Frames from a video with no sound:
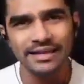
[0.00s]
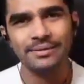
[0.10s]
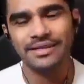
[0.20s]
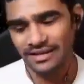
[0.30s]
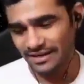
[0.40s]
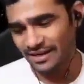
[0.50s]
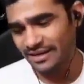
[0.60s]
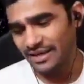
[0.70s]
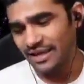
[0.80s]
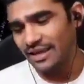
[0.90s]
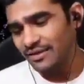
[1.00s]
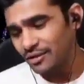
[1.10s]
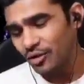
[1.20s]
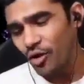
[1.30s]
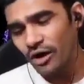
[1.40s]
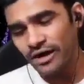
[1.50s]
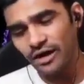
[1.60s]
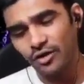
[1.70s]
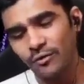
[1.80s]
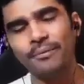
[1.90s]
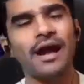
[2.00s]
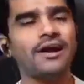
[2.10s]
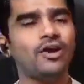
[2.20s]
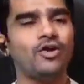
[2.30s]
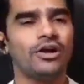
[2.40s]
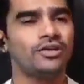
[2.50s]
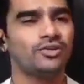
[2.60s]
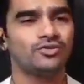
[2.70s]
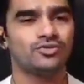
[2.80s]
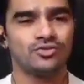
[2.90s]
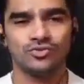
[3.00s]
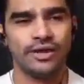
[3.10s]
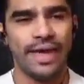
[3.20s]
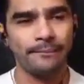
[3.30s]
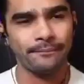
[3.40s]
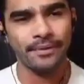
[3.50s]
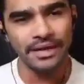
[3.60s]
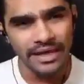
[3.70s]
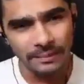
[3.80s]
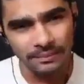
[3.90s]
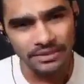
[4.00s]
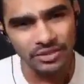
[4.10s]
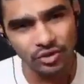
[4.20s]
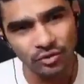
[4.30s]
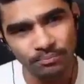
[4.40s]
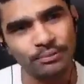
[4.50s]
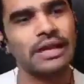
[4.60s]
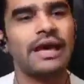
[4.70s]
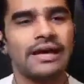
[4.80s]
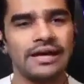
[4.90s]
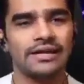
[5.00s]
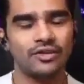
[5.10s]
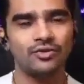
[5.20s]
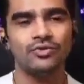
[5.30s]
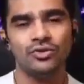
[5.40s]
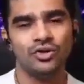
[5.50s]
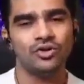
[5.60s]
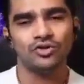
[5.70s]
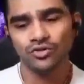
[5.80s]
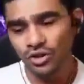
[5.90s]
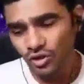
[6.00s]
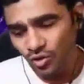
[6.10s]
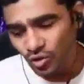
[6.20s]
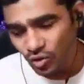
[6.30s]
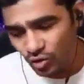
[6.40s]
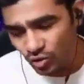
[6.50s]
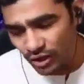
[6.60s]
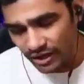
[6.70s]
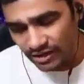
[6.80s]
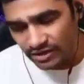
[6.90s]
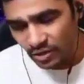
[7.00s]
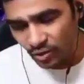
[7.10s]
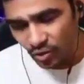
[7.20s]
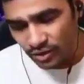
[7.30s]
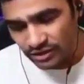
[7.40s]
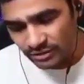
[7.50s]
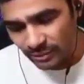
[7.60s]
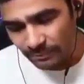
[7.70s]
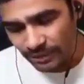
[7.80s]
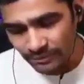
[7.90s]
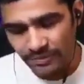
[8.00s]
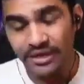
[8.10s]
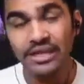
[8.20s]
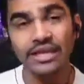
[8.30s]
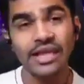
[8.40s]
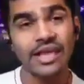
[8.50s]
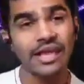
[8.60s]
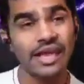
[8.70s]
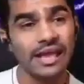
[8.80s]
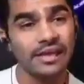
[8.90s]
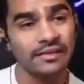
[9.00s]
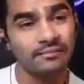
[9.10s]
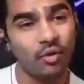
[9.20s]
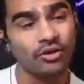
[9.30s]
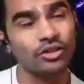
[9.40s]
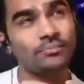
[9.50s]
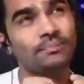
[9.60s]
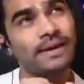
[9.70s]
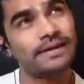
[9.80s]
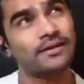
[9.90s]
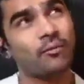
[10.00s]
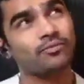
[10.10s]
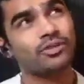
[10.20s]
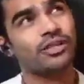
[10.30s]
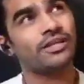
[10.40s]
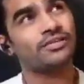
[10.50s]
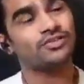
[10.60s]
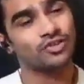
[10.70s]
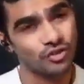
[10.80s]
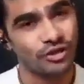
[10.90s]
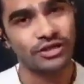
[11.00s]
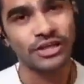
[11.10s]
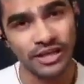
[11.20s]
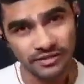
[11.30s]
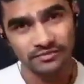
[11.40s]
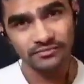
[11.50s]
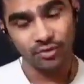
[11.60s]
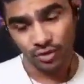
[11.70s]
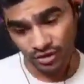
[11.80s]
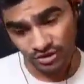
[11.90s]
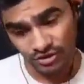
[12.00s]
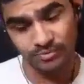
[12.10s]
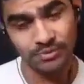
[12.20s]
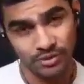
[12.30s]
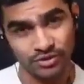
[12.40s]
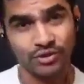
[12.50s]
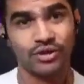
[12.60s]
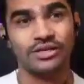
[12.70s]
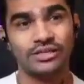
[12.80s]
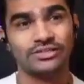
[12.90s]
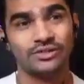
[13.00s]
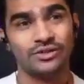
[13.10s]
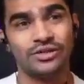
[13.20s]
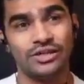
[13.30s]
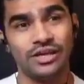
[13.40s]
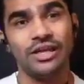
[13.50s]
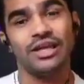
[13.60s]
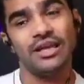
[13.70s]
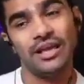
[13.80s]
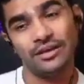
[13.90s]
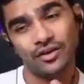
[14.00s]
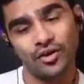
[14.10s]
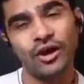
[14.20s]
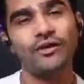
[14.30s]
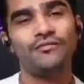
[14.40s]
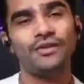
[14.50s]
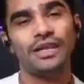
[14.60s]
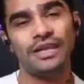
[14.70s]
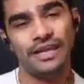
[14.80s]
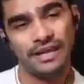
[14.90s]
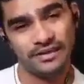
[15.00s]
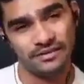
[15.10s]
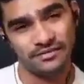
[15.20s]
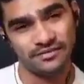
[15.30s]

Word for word: बदल रहे हैं लोग है ना लोग पागल हो गए दोस्तों एप्पल के पीछे लोग पगला गए क्यों क्योंकि लोगों को लोगों के दिल में भ्रम है कि ये एक बहुत ही बेटर ऑप्शन है सिक्योरिटी है बहुत ही अच्छी कलर क्वालिटी की सिक्योरिटी है एक रॉयल फील है एक